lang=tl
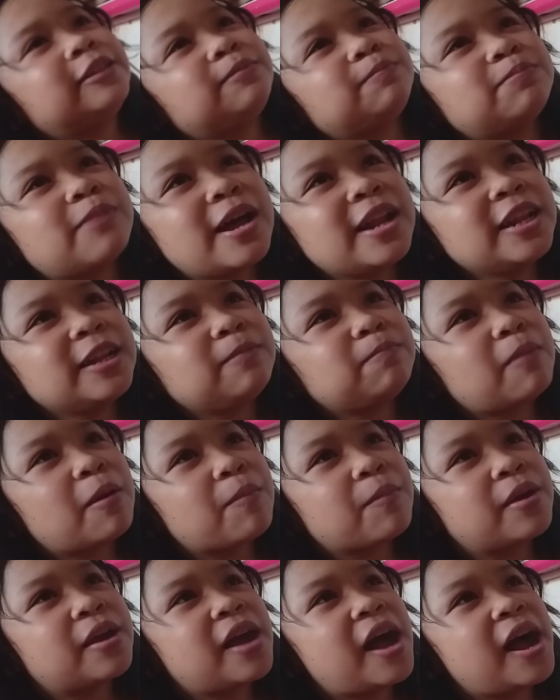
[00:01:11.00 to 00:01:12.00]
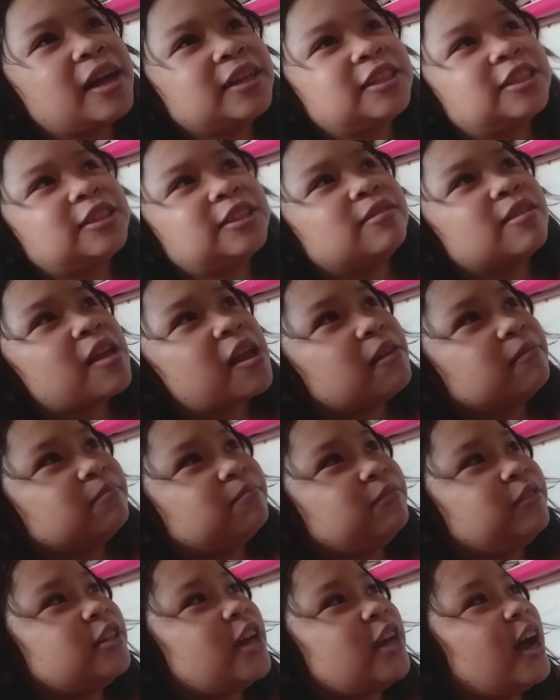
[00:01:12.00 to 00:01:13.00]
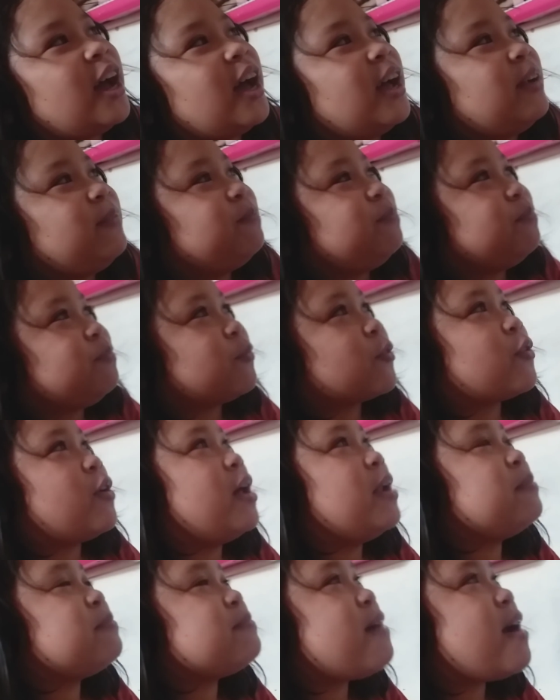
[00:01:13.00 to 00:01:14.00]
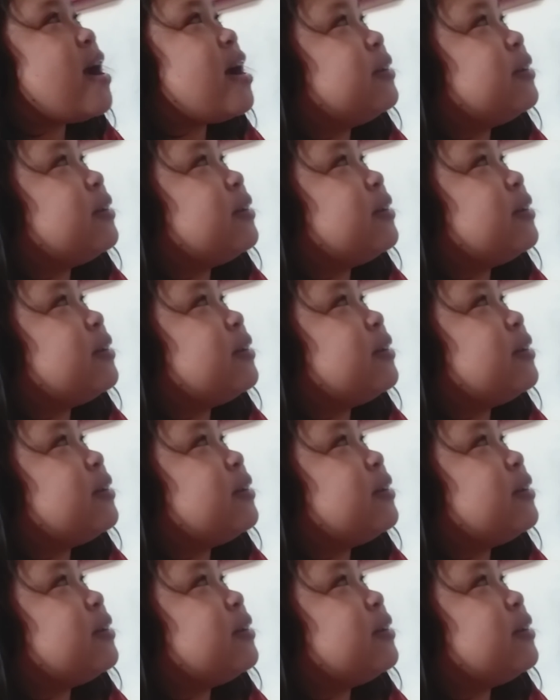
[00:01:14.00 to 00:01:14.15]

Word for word: Palit pa migas. Nya. Pan ba?